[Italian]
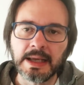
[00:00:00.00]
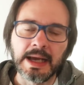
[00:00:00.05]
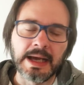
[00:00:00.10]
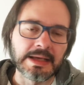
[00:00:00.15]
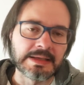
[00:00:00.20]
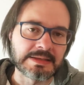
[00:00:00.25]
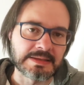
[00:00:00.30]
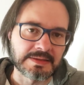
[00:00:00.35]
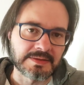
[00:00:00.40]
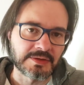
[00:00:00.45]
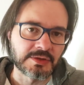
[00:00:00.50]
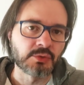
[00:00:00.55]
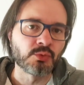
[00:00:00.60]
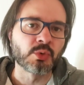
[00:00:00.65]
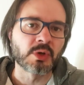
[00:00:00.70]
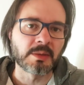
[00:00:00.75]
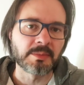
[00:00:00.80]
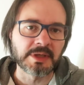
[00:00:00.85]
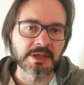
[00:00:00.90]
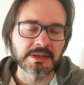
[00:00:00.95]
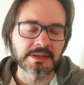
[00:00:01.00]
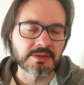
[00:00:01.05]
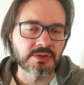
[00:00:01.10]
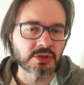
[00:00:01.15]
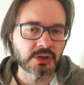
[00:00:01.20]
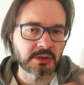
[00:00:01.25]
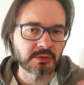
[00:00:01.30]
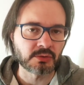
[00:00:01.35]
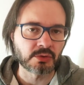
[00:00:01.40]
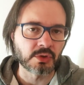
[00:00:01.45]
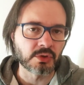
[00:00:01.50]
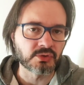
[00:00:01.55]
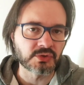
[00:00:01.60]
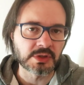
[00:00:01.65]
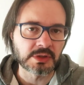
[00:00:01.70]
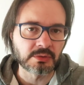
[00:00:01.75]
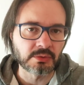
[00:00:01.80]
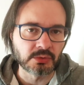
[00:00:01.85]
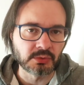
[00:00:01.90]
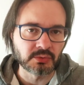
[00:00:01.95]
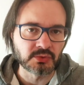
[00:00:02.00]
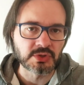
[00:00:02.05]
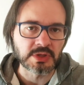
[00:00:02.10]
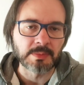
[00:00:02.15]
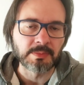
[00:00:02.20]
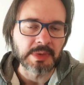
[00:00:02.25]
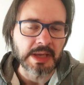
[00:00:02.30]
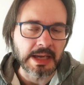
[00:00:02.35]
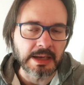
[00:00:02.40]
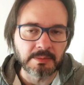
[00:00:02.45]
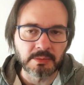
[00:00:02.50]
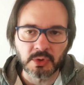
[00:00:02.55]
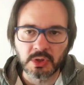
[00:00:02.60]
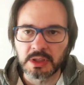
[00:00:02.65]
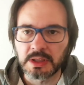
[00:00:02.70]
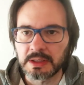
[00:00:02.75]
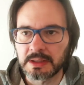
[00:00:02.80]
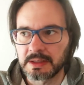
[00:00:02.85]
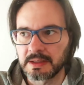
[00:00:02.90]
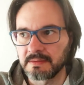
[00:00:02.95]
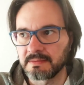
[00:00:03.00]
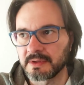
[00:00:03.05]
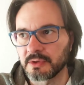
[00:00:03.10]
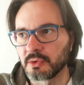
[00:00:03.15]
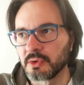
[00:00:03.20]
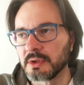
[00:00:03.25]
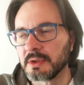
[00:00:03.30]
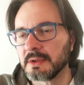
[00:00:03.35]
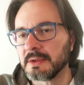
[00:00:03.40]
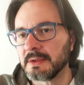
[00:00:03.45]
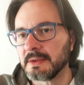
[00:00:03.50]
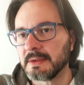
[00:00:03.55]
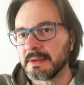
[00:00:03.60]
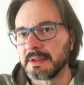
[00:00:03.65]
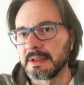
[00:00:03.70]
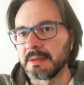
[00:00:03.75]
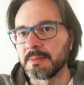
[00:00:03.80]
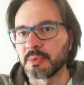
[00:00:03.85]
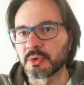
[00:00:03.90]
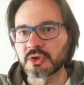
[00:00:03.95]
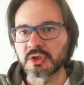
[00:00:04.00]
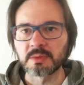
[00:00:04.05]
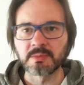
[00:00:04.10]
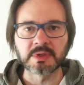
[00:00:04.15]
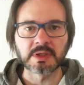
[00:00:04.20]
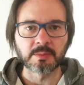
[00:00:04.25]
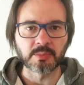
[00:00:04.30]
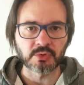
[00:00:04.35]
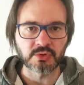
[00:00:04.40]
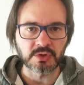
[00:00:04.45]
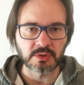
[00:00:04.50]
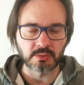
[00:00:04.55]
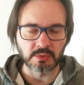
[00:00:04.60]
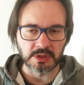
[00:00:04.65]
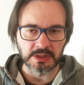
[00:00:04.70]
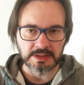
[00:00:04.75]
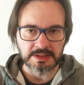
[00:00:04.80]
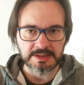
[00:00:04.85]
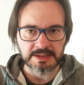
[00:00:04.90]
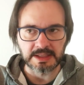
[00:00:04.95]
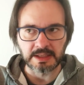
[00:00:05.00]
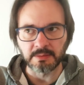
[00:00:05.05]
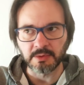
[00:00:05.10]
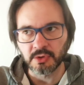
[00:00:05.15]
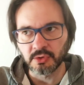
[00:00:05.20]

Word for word: anzi sicuramente c'erano cose che noi non sappiamo, che rendevano impossibile proseguire insieme.